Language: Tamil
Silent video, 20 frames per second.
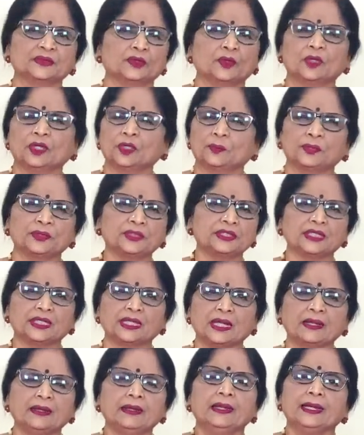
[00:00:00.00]
உங்களுக்கு
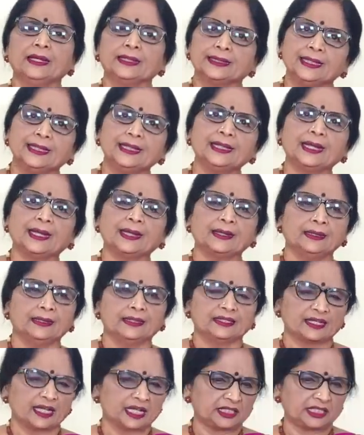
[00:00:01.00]
புரிஞ்சுதா இல்லை
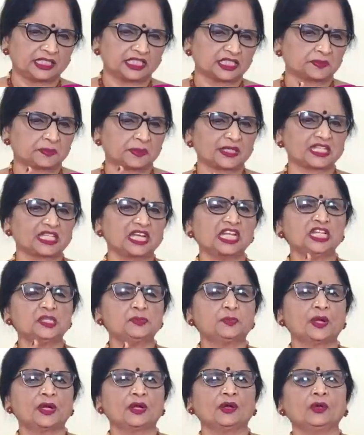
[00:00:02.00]
நான் இதில் ஸ்பெஷலைஸ்
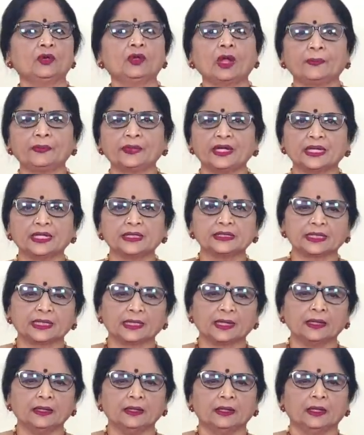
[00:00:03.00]
பண்ணணும் அப்படின்னு
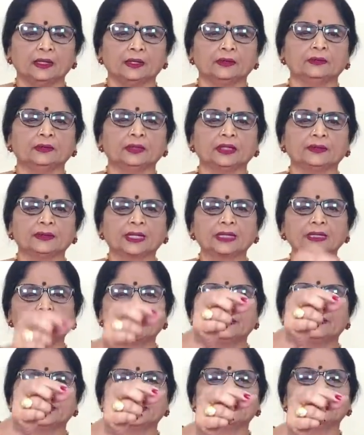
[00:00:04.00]
நினச்சிங்கன்னா ஒரு
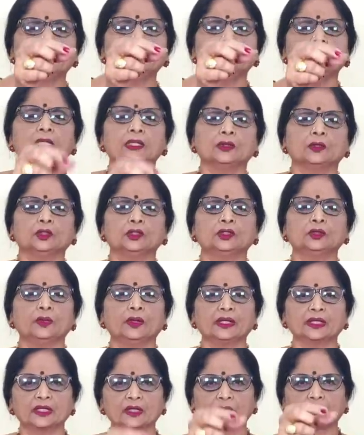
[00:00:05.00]
விளக்கை வந்து குத்து
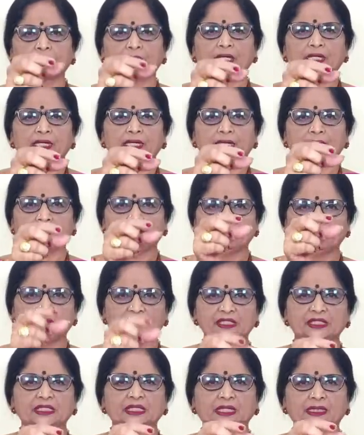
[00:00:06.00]
விளக்கை கூட நீங்கள்
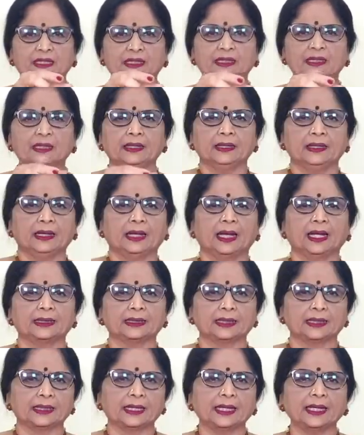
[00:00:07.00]
வச்சுட்டு
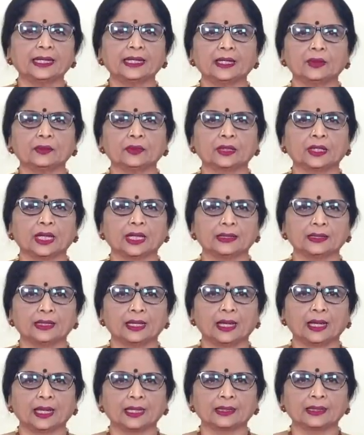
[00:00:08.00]
அதுக்கு நேராக உட்காந்து
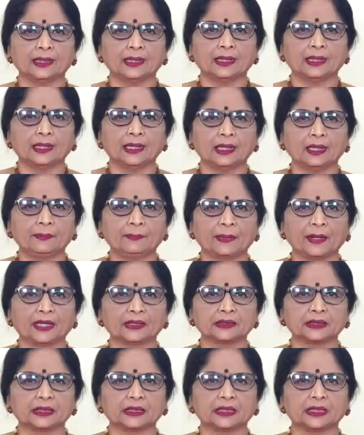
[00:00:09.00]
அதையே
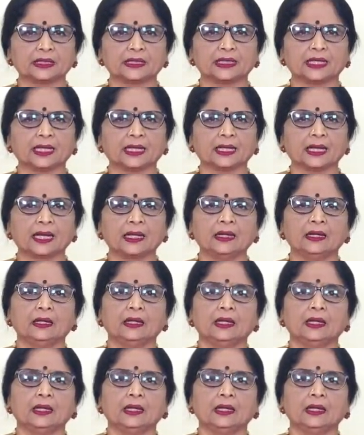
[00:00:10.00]
பார்த்துக்கிட்டு இருந்தீங்கன்னா